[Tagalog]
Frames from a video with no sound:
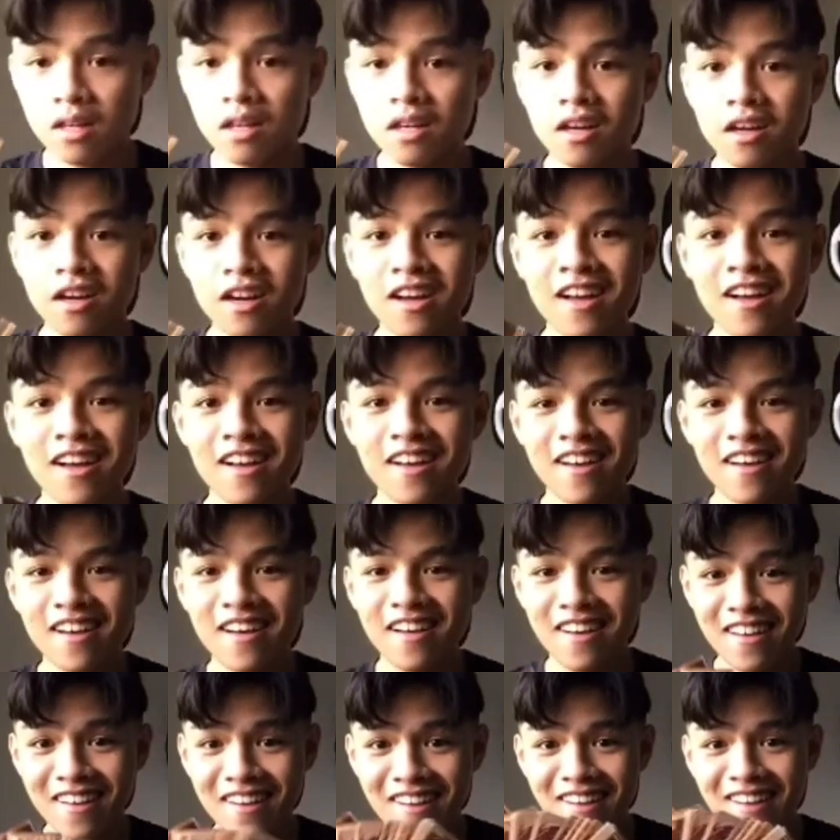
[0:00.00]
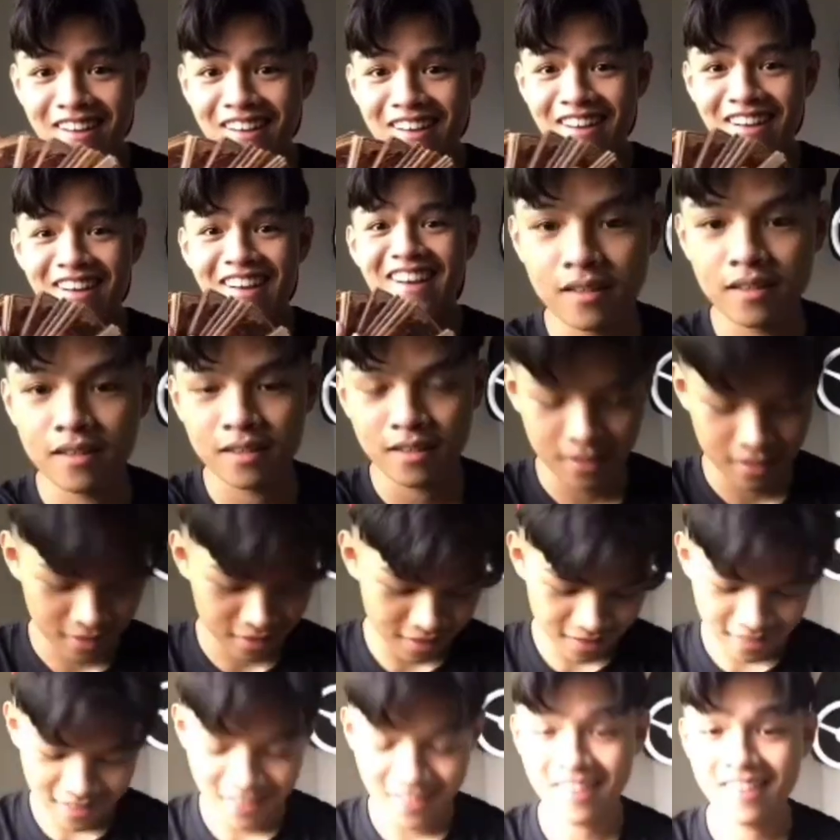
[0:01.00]
Dati nagyuyugi o ako.
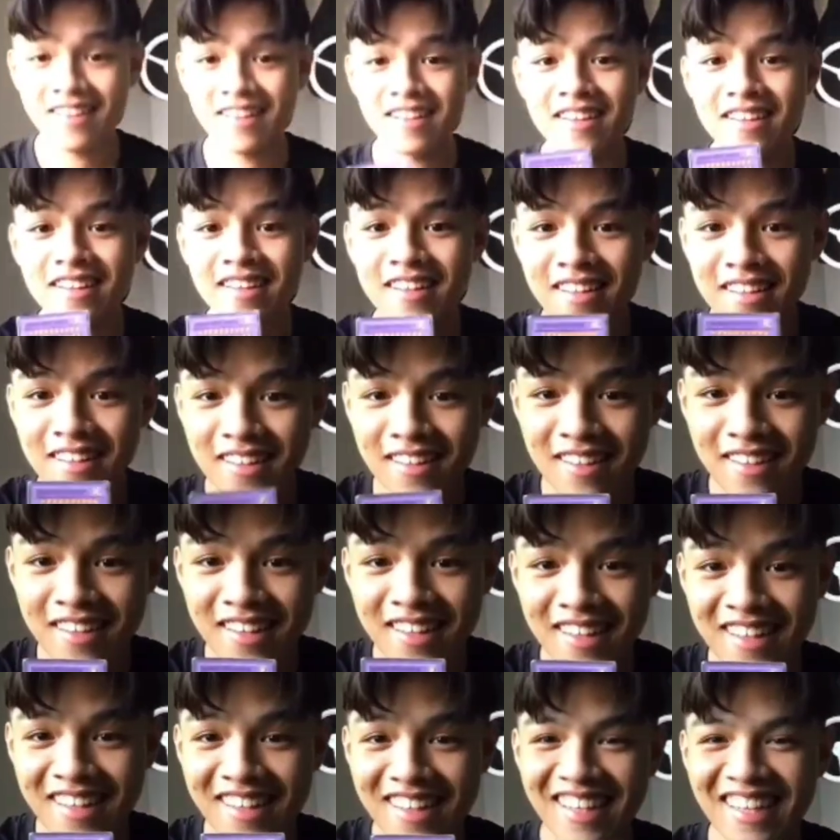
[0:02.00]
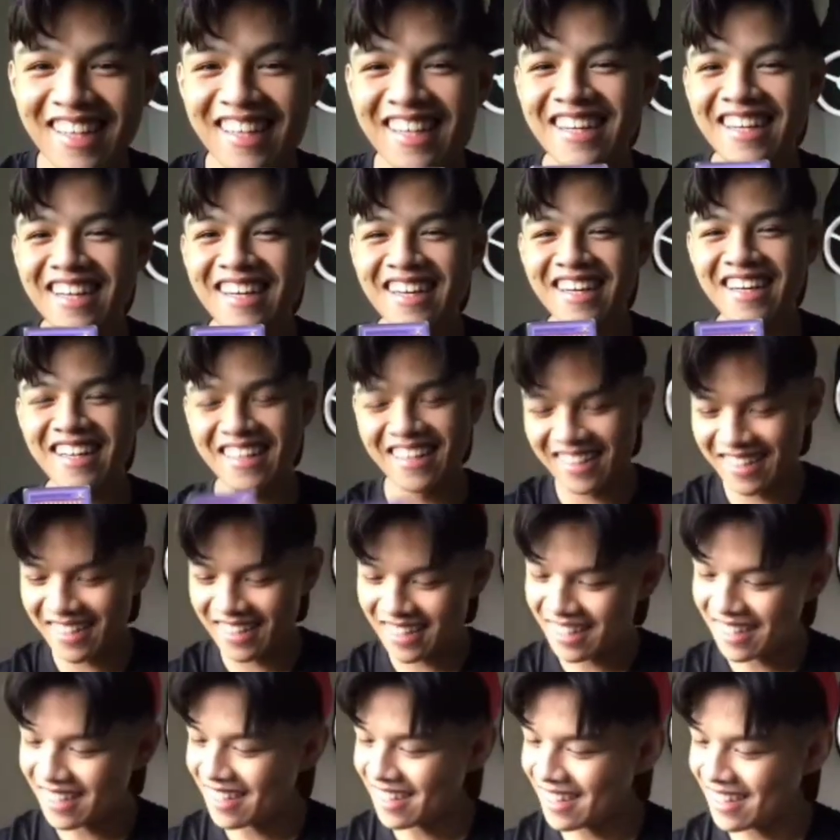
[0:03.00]
Kasi labanan namin dito pataasan lang ng
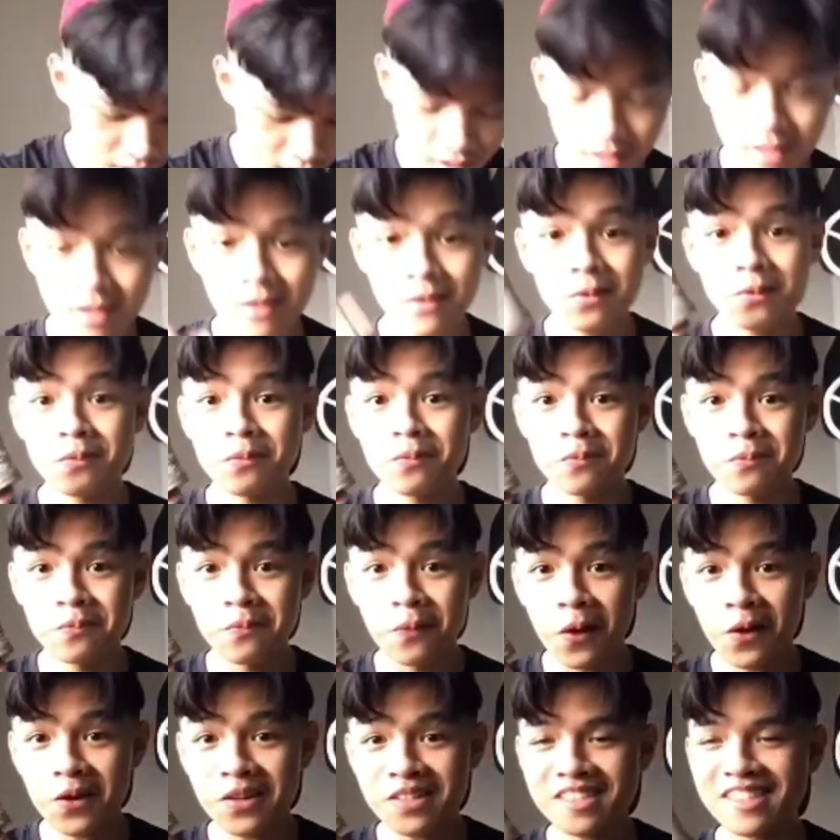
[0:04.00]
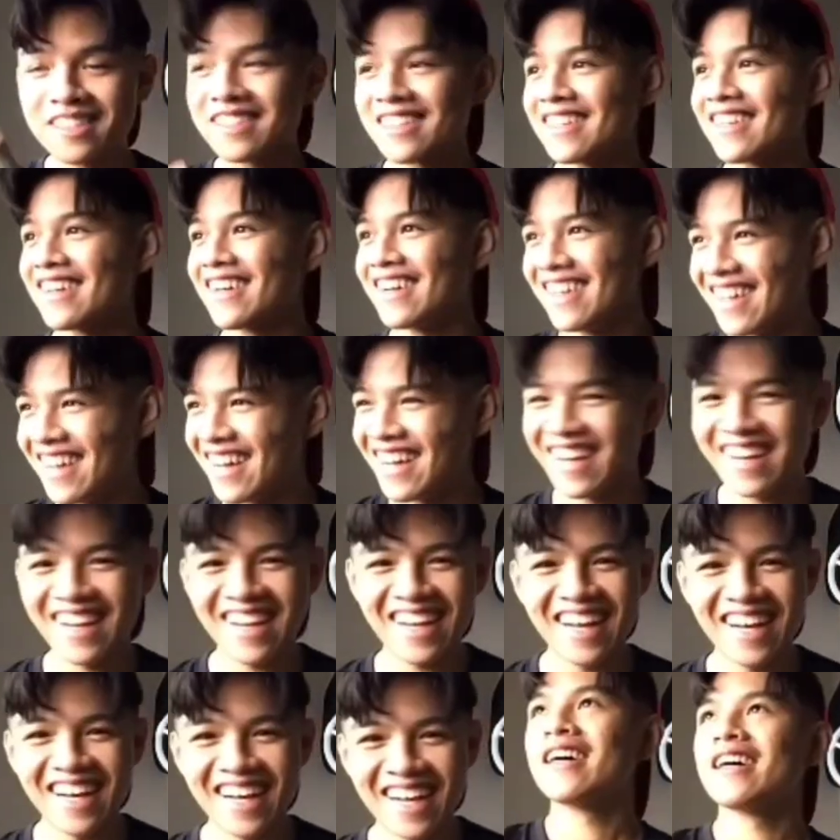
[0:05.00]
stars. At ito naman Pogs, ito yung kinaadikan ko
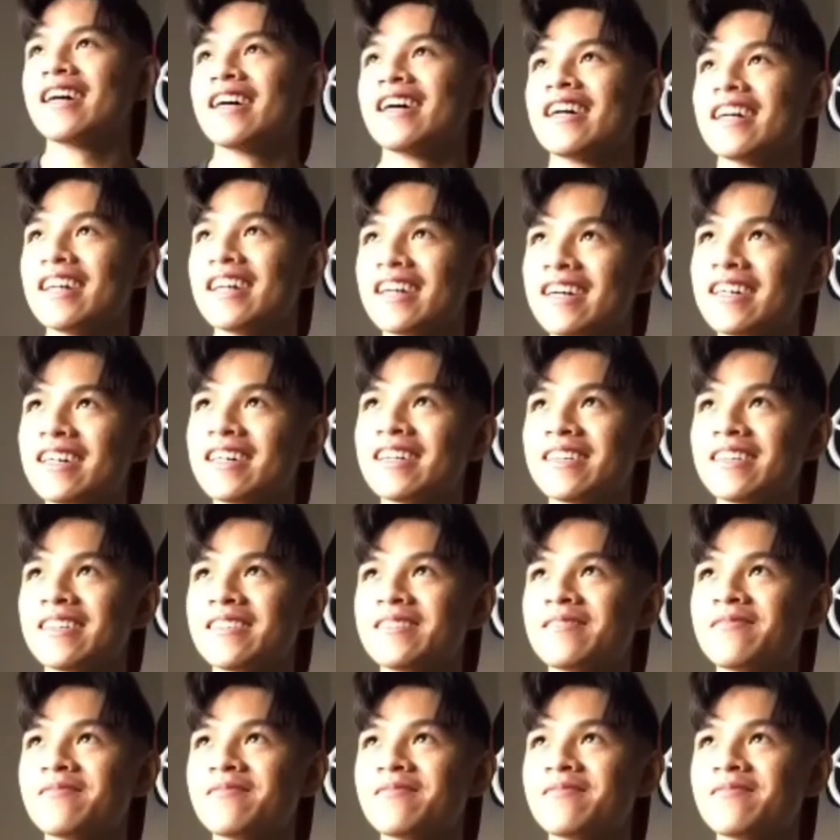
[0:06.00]
dati. Naalala ko